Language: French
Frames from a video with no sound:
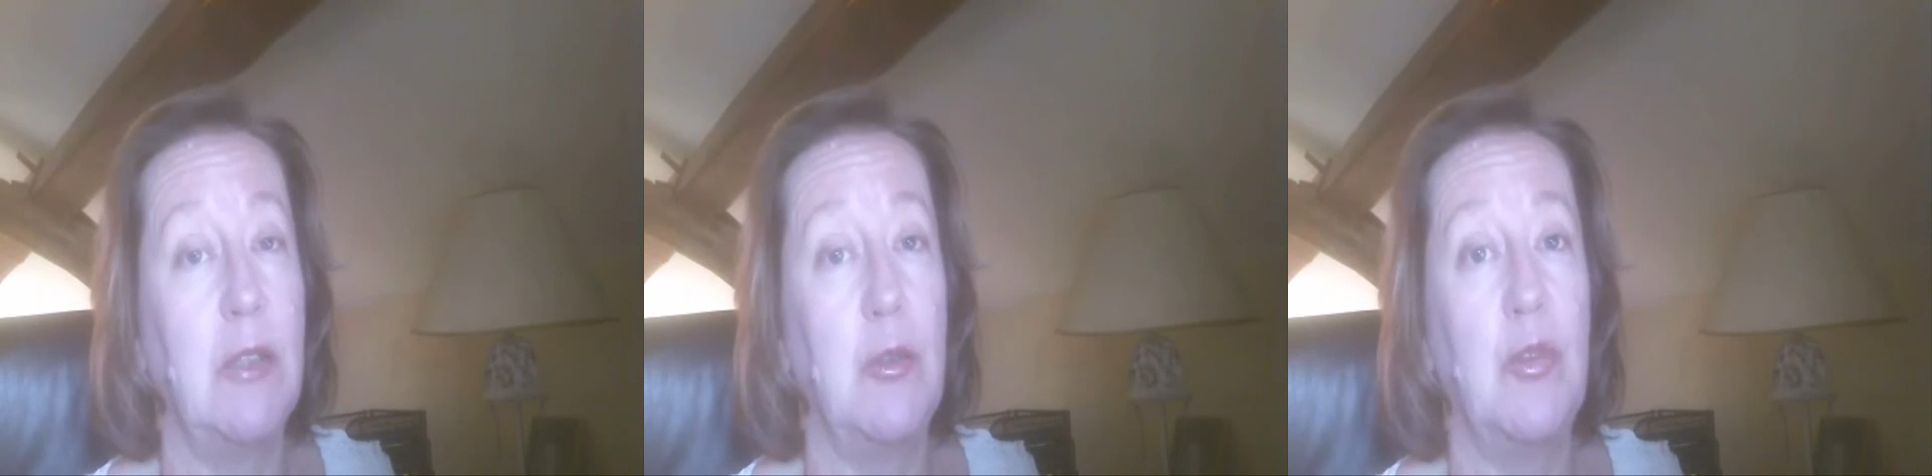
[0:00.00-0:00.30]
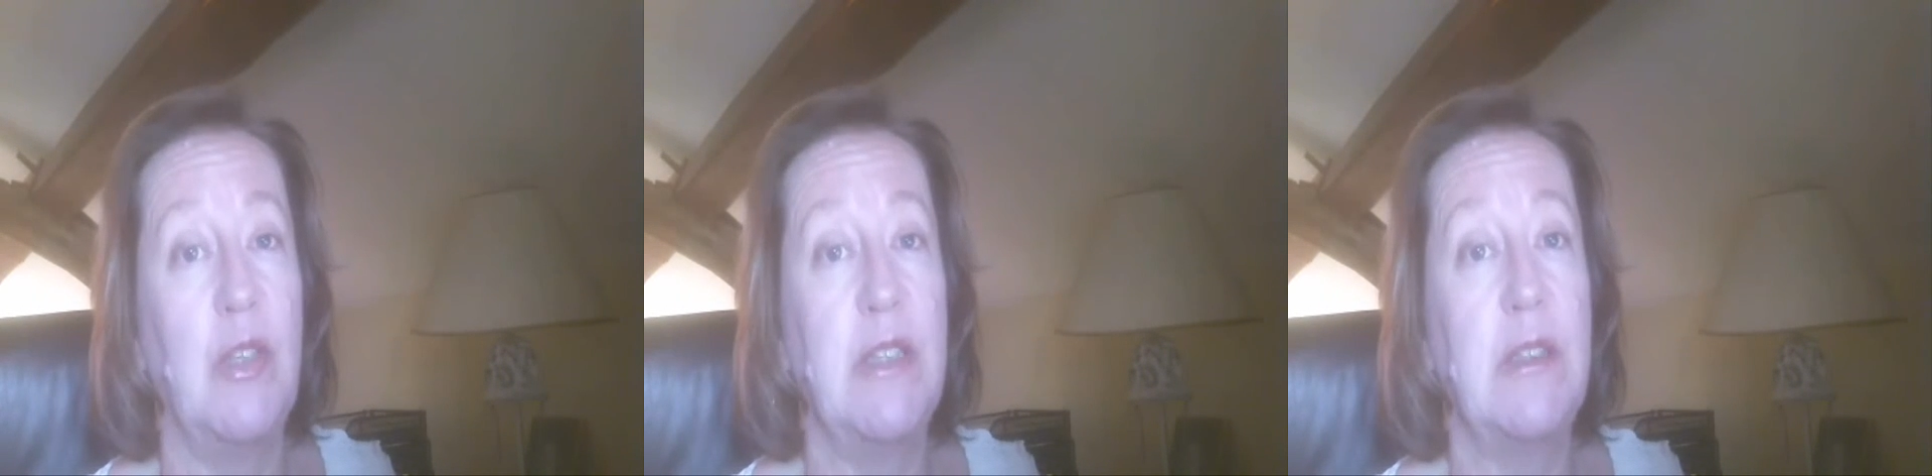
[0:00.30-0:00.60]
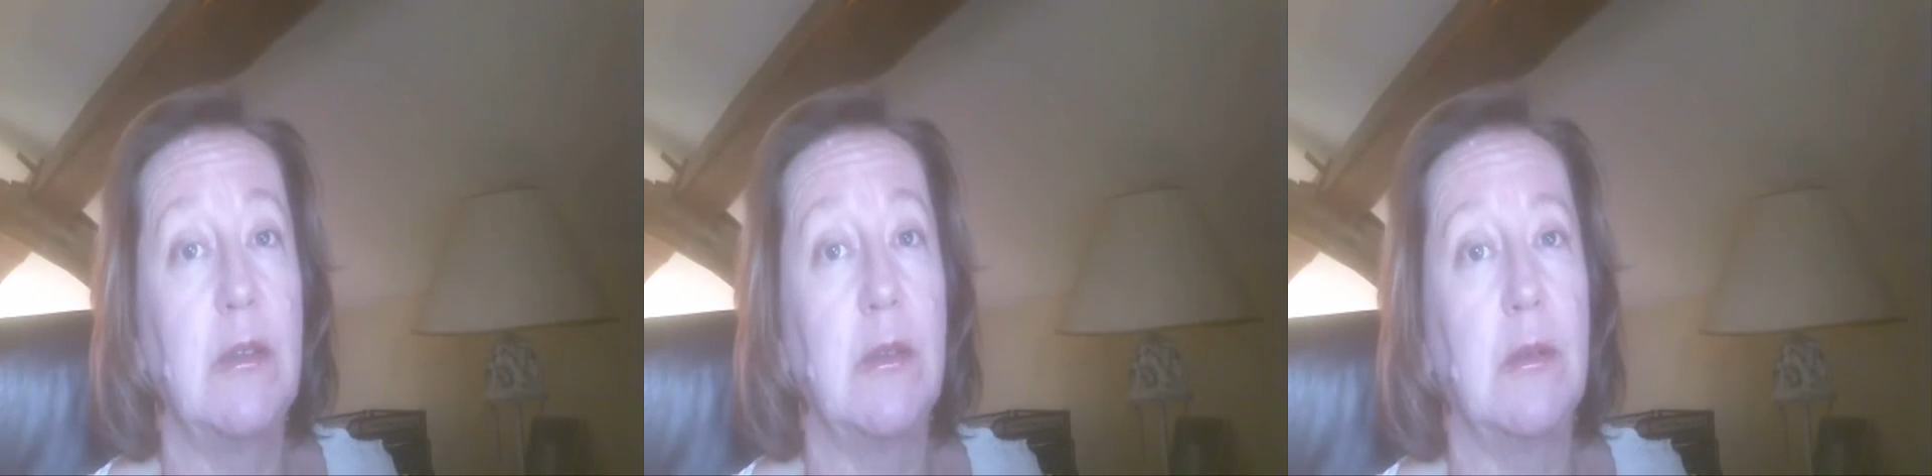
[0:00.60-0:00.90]
et du
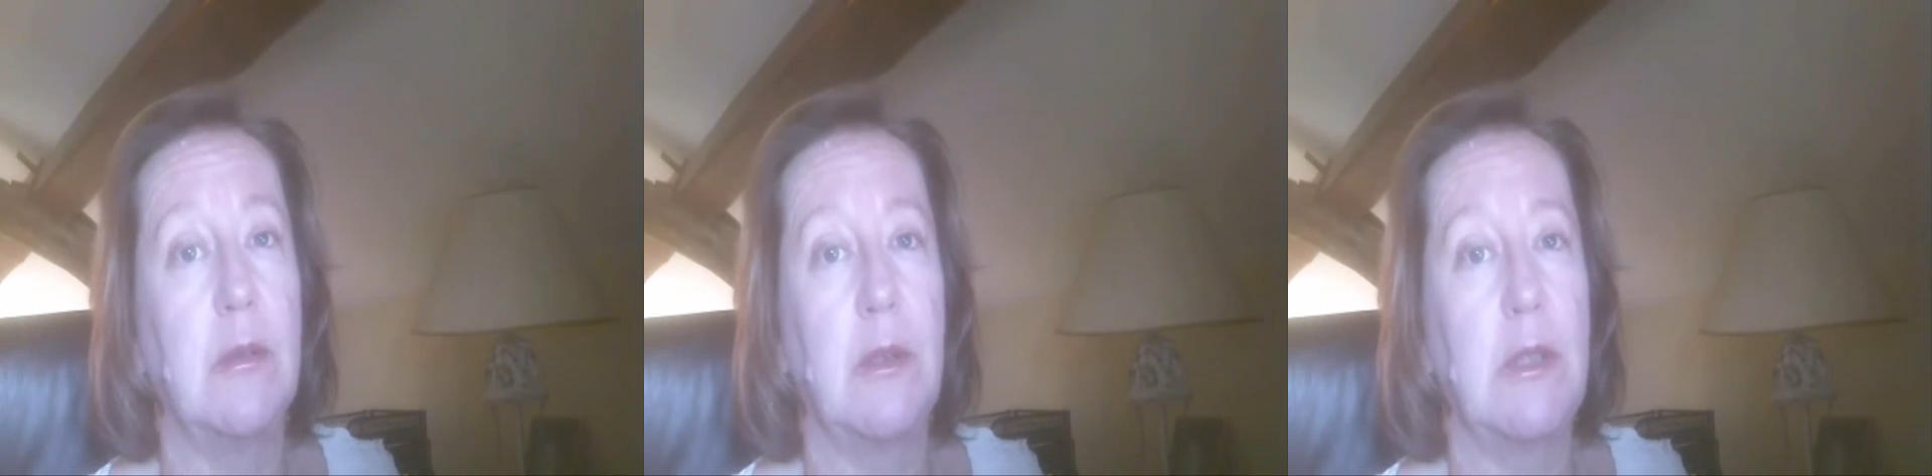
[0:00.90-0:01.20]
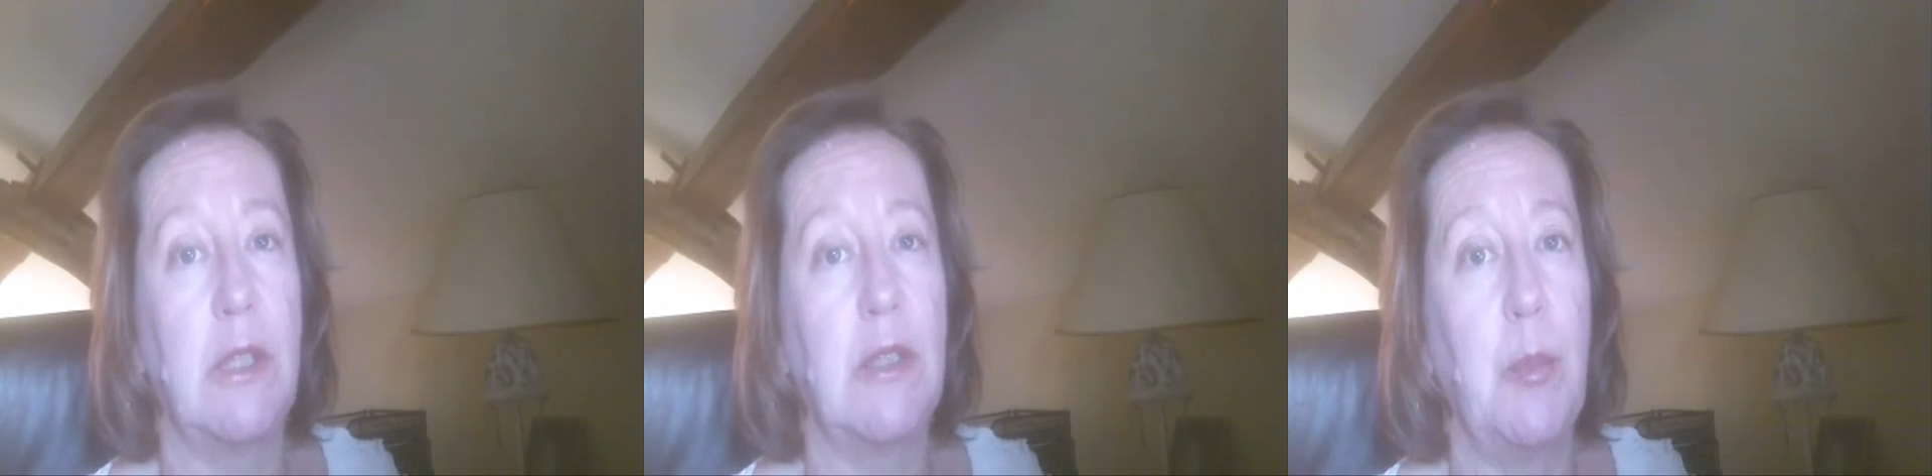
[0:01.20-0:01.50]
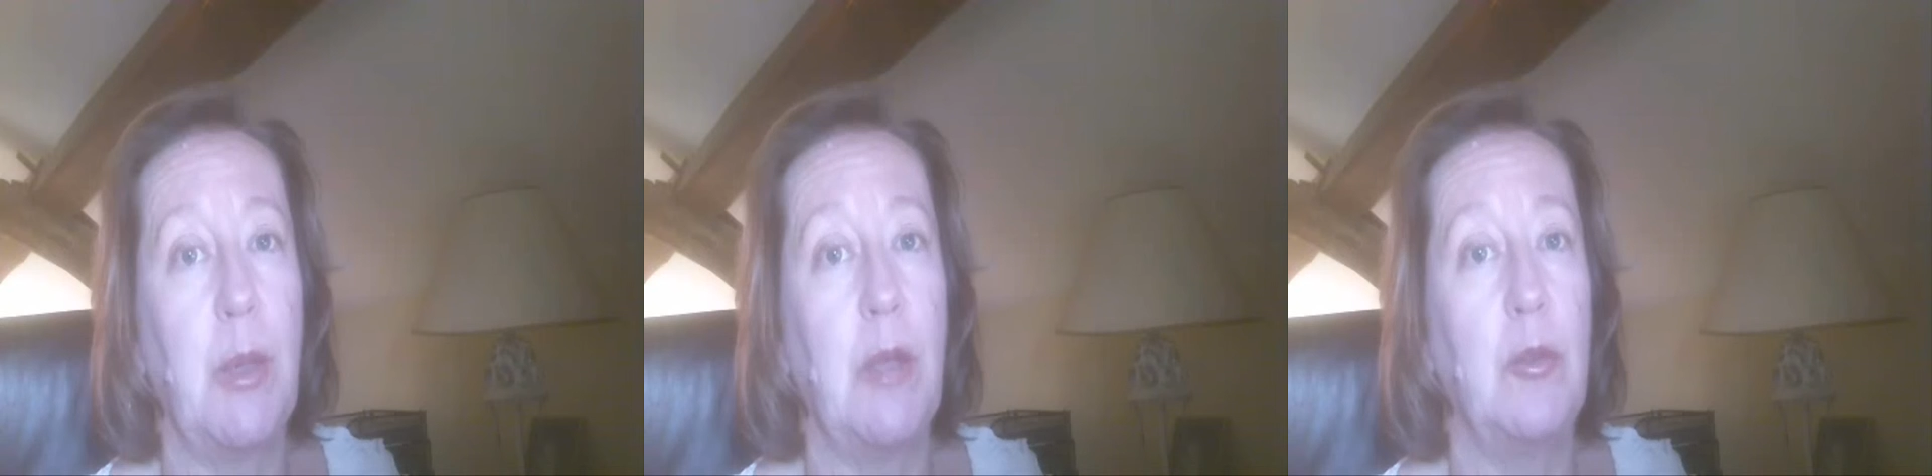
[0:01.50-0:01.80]
fait qu'il y en
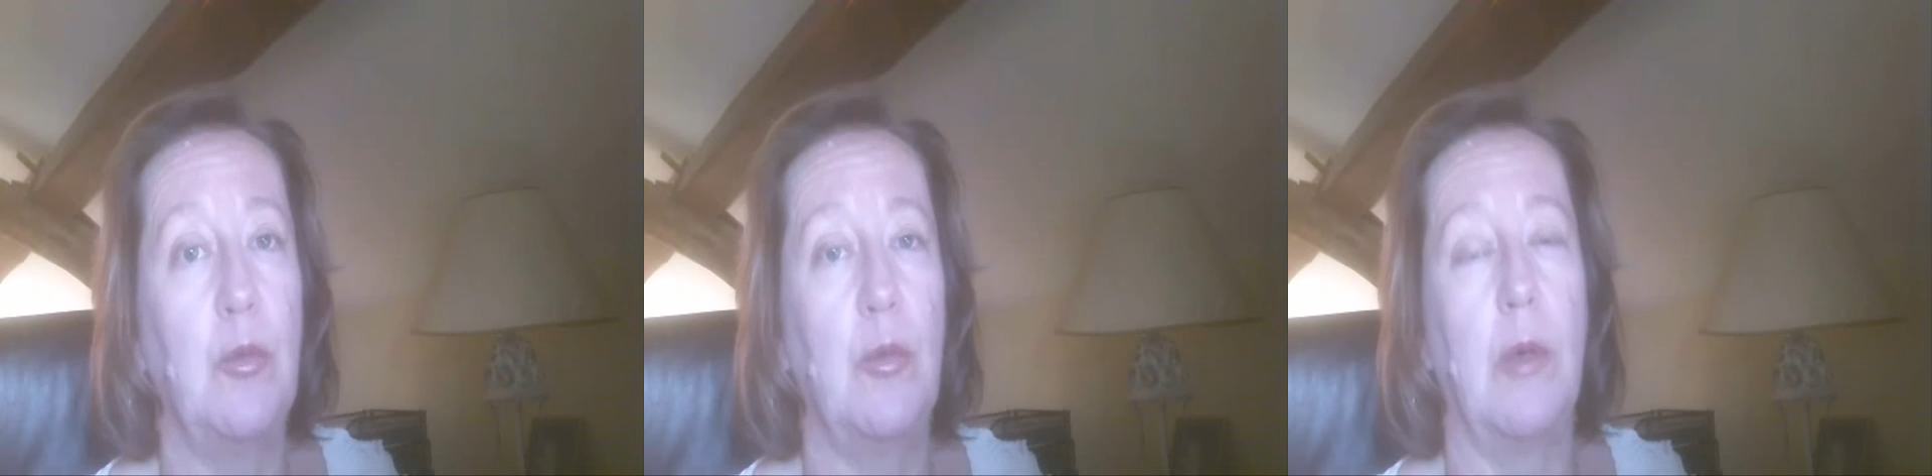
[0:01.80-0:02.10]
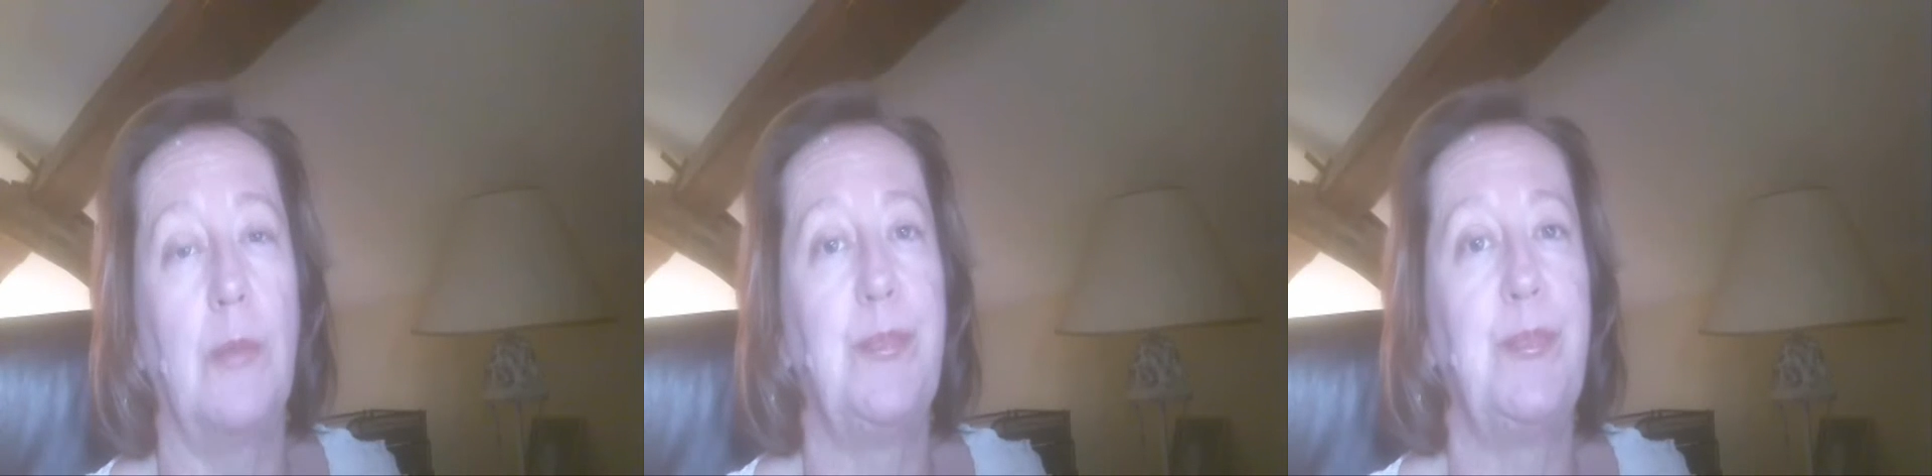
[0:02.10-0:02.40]
a partout. Quoi.